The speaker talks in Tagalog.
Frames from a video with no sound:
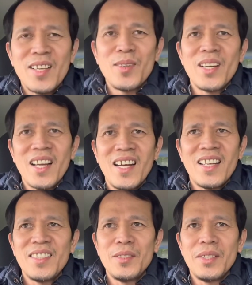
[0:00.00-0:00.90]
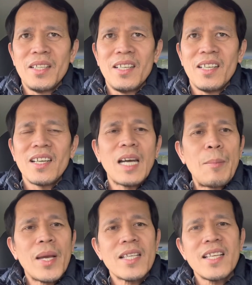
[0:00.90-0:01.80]
yun na nga, yun na.
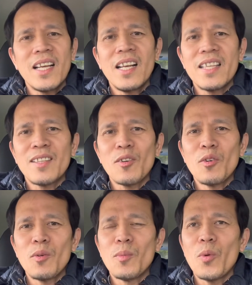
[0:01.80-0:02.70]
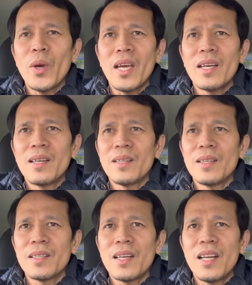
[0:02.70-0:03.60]
Kagabi kasi late akong umuwi
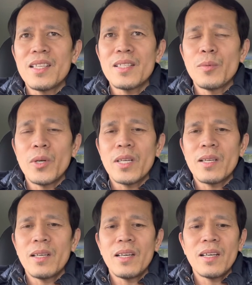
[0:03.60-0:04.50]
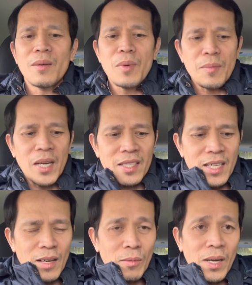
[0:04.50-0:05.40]
uh, galing sa work uh, ah, kami
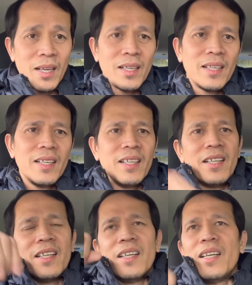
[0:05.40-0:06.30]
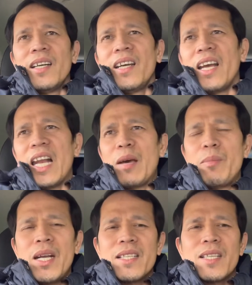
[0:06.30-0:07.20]
mag-asawa. 11
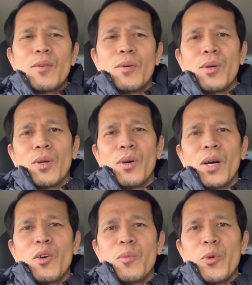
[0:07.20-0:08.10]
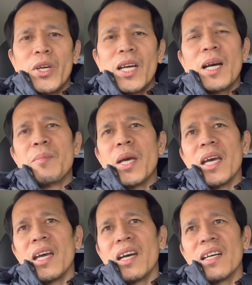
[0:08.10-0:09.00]
na siguro ako umuwi
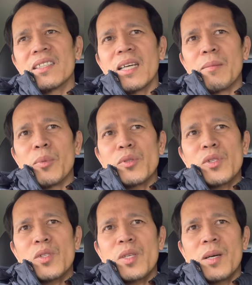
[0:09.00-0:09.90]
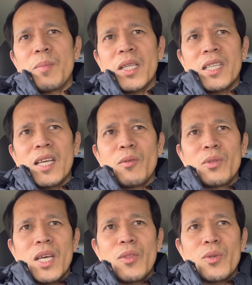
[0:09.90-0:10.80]
kagabi uh, tapos uh, pagdating ko
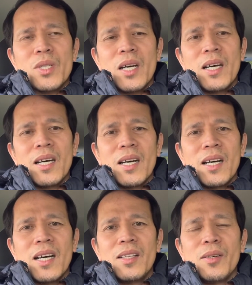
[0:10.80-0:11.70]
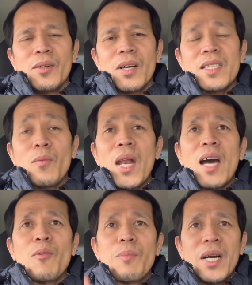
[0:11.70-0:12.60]
dito sa ano kasi wala
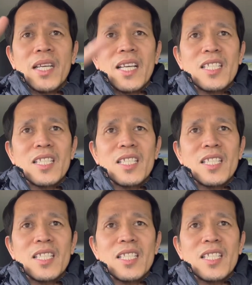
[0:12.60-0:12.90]
akong parking